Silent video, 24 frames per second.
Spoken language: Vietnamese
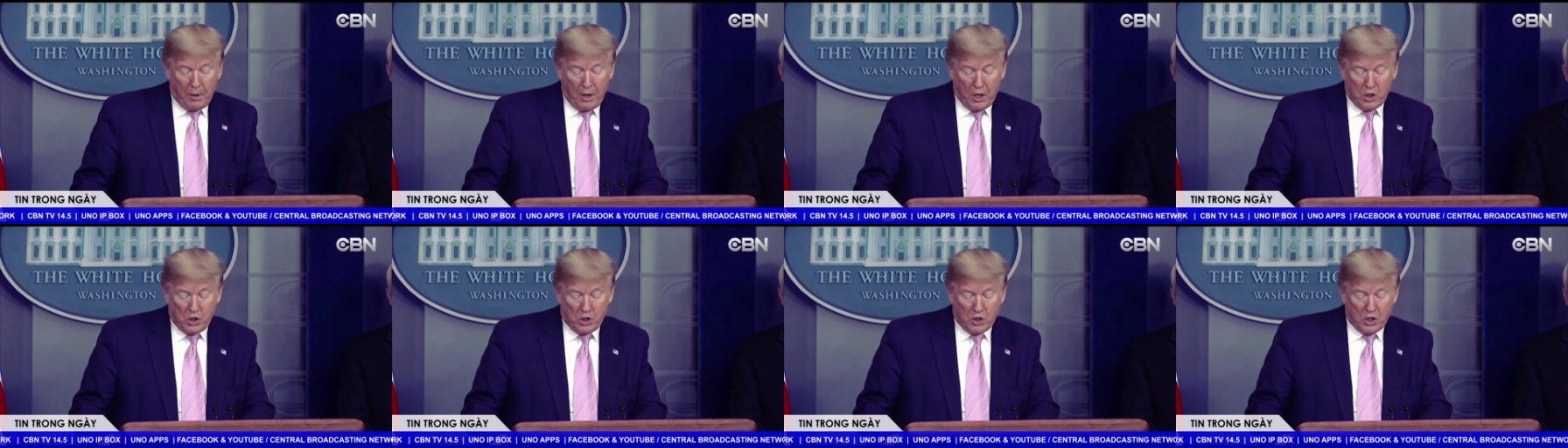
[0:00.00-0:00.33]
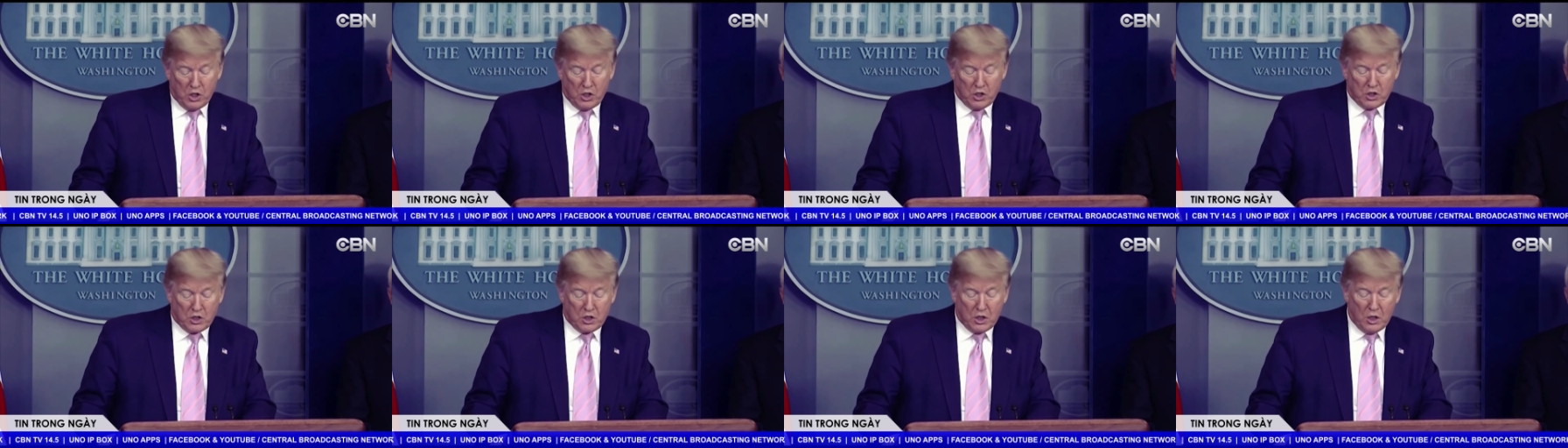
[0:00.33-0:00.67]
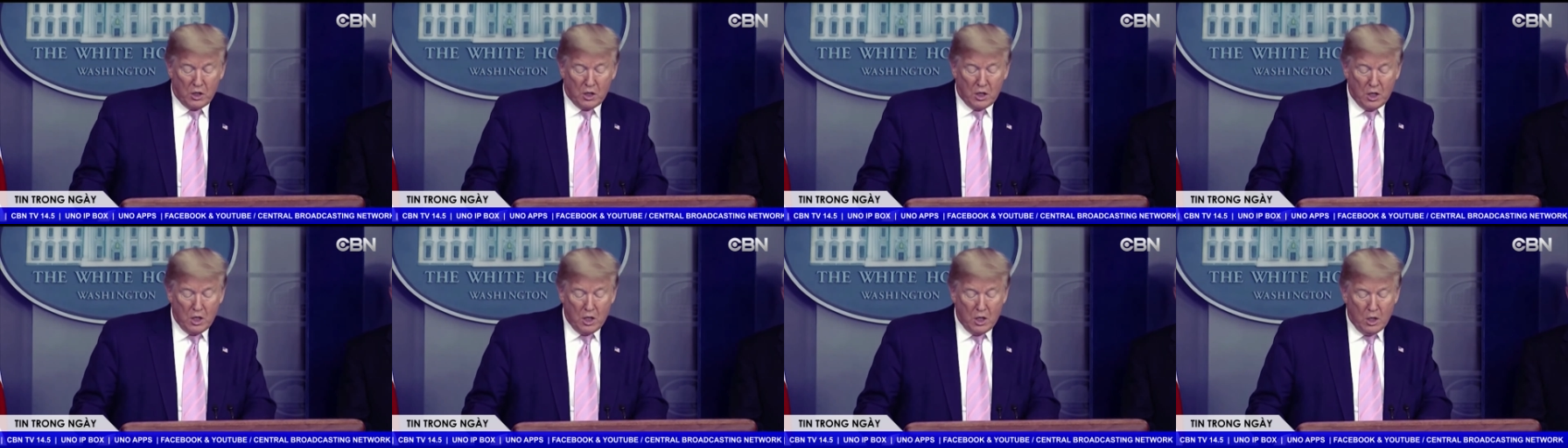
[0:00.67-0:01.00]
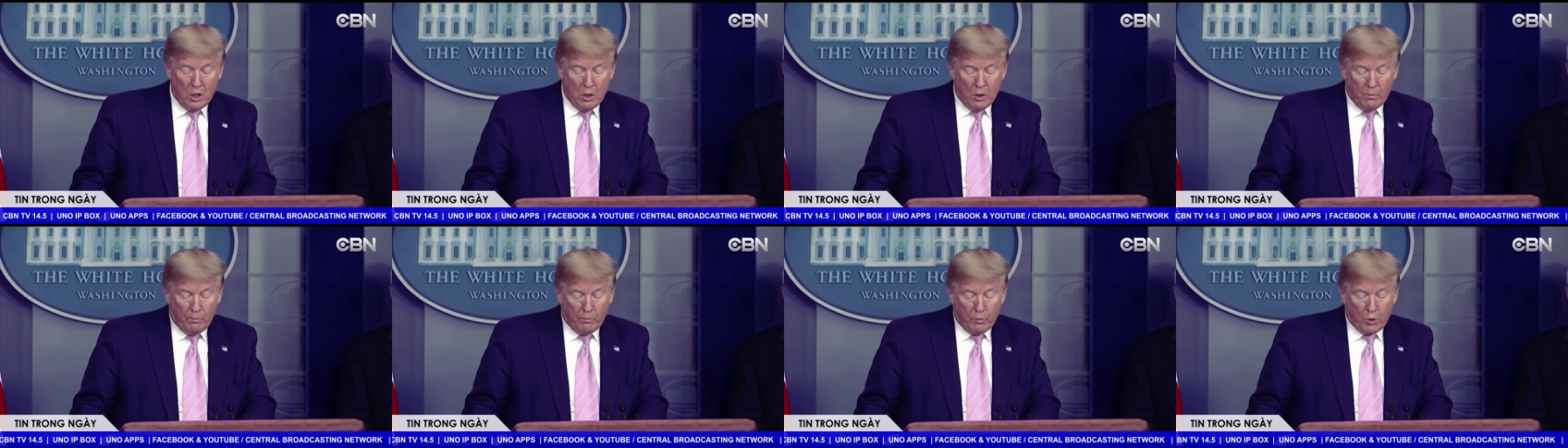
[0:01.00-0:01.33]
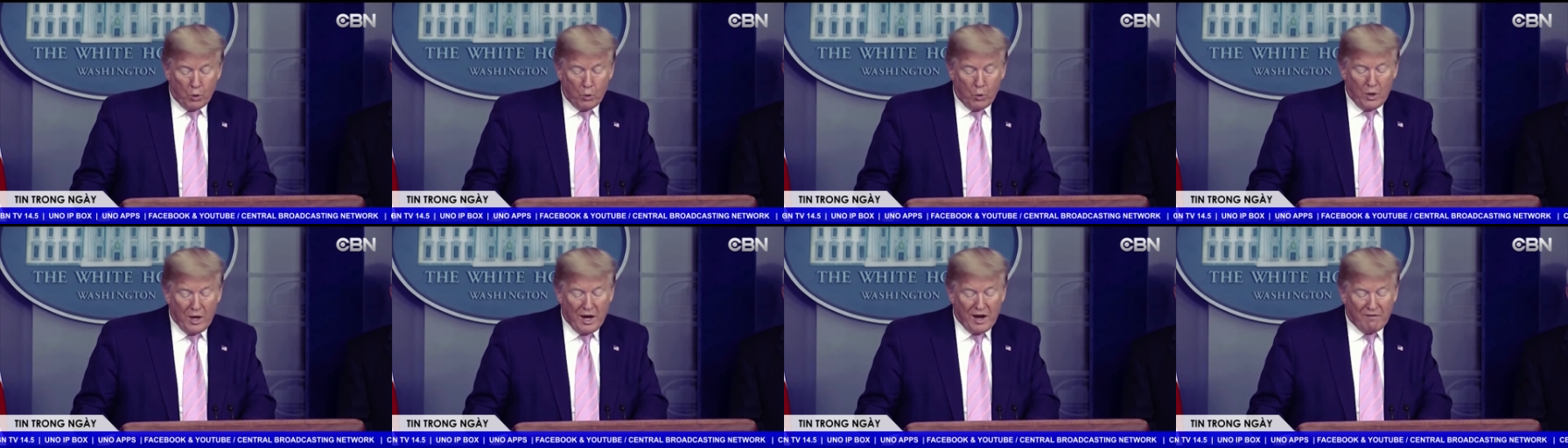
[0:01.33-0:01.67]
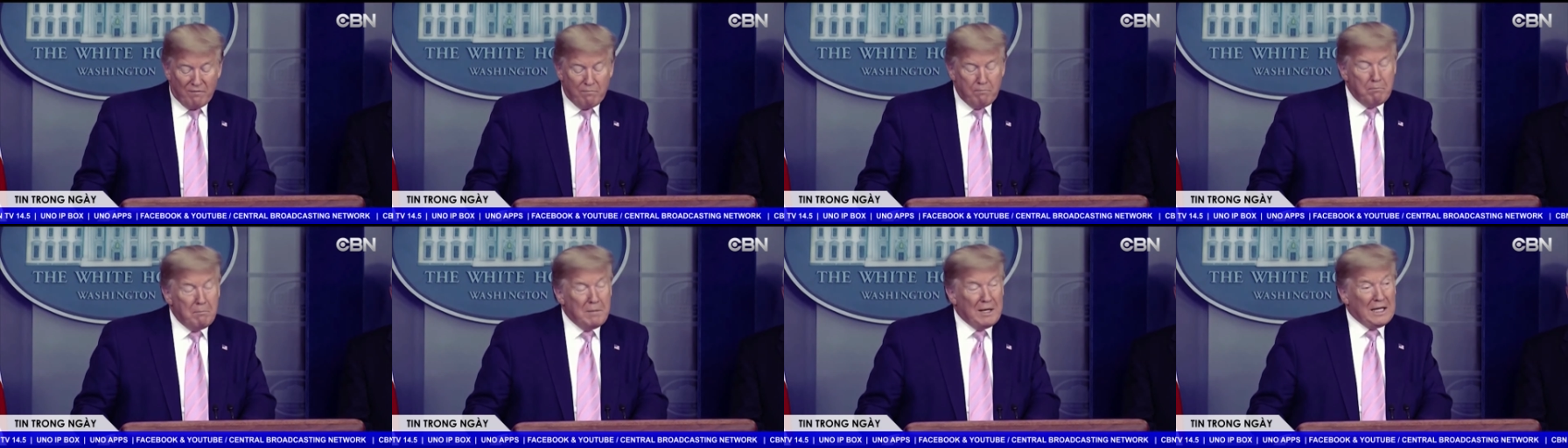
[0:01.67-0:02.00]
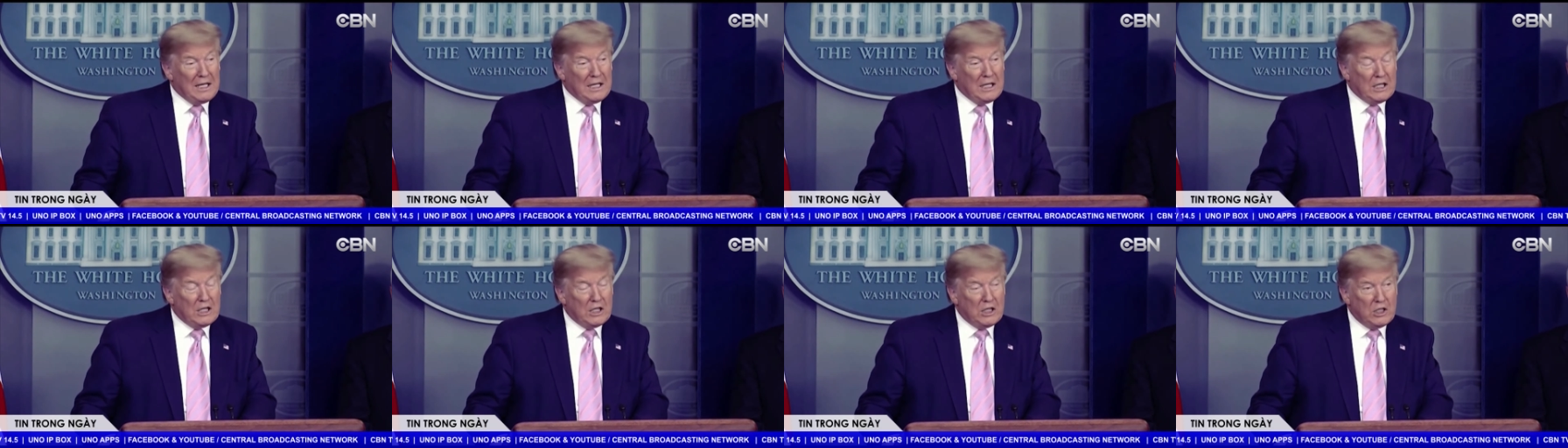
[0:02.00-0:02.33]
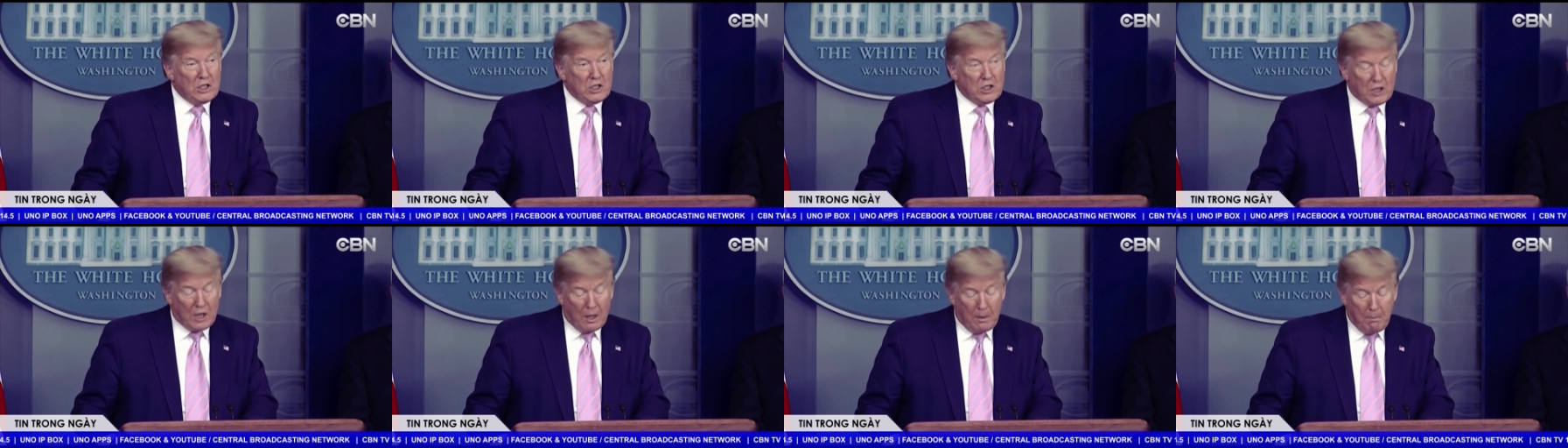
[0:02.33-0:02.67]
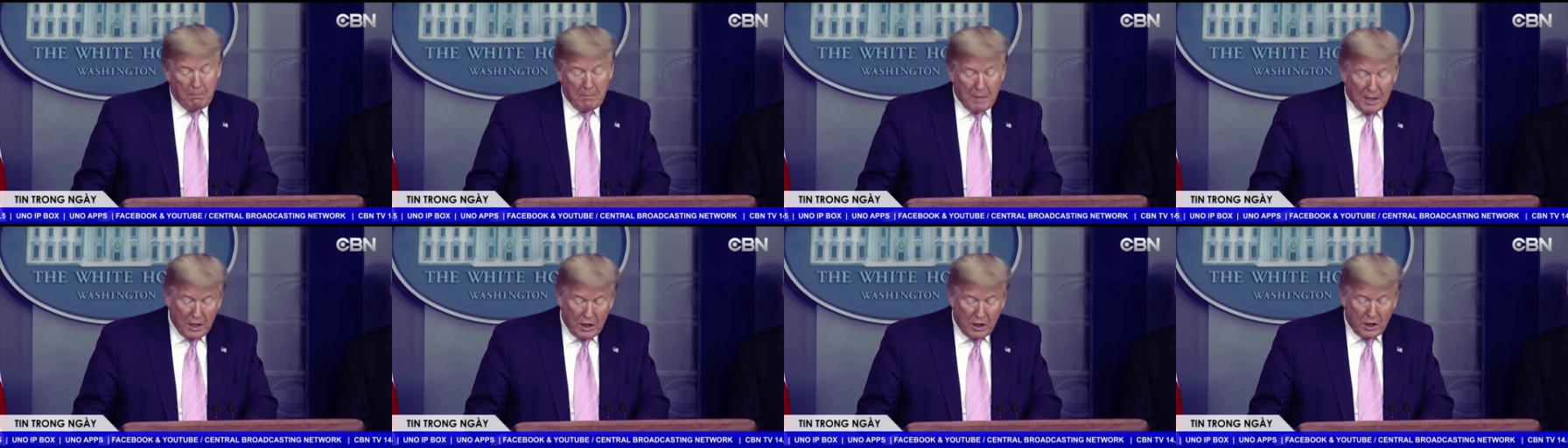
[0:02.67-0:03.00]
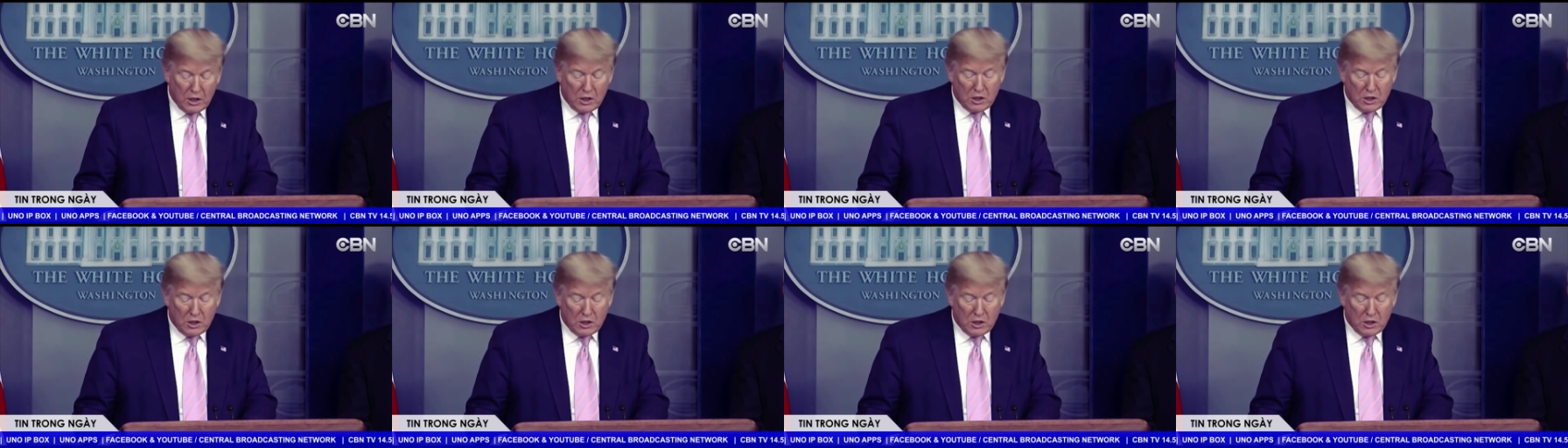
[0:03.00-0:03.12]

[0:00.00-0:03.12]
giới với hơn 885.000 ca nhiễm